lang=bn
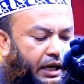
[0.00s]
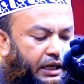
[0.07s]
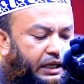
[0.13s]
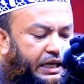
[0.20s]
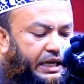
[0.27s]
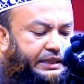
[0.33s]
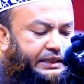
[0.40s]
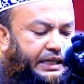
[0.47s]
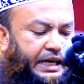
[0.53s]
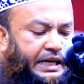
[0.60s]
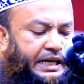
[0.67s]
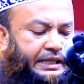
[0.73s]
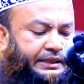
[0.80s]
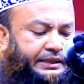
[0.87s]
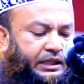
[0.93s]
আল্লাহ
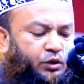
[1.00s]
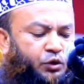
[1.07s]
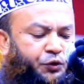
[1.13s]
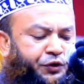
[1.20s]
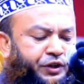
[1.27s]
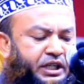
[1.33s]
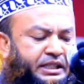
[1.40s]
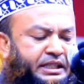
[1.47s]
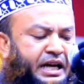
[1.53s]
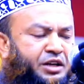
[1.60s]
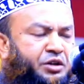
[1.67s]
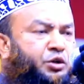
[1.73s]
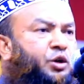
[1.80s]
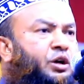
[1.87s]
তাইলা তৌফিক দান